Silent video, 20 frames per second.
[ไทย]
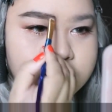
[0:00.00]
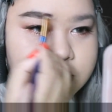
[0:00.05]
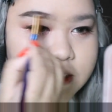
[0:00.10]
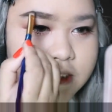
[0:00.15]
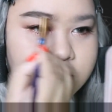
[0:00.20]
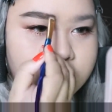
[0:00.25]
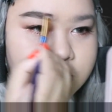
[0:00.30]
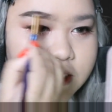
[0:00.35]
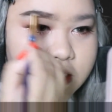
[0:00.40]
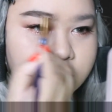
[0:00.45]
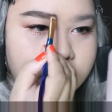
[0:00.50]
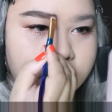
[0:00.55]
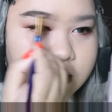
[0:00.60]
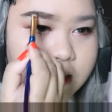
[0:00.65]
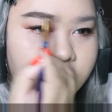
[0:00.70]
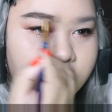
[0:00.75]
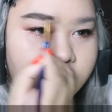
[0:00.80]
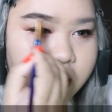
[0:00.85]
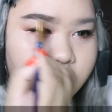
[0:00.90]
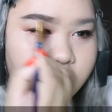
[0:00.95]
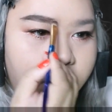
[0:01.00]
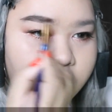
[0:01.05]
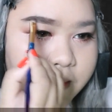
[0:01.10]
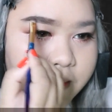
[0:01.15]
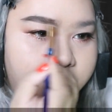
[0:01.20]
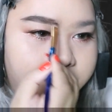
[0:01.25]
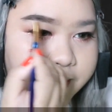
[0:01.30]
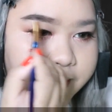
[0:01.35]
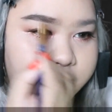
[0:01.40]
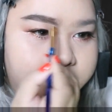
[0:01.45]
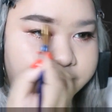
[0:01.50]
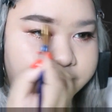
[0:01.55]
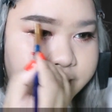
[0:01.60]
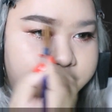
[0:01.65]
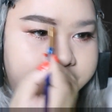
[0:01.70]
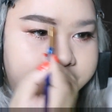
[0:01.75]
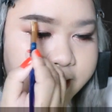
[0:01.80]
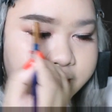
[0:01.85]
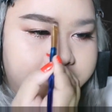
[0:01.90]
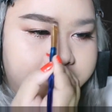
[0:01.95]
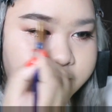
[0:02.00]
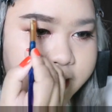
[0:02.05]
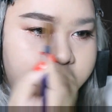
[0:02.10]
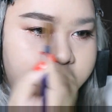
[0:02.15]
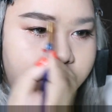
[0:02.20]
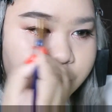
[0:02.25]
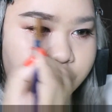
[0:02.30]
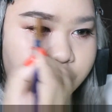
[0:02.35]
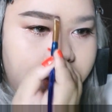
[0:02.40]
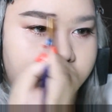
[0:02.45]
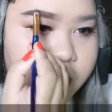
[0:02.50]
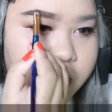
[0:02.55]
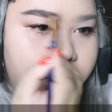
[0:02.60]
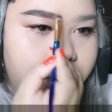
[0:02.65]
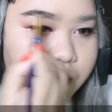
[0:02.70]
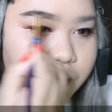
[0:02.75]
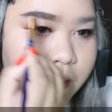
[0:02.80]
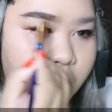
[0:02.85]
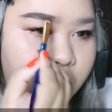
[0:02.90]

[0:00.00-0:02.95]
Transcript: สีที่เหลือค่อยๆแบบปัดมาที่หัวคิ้ว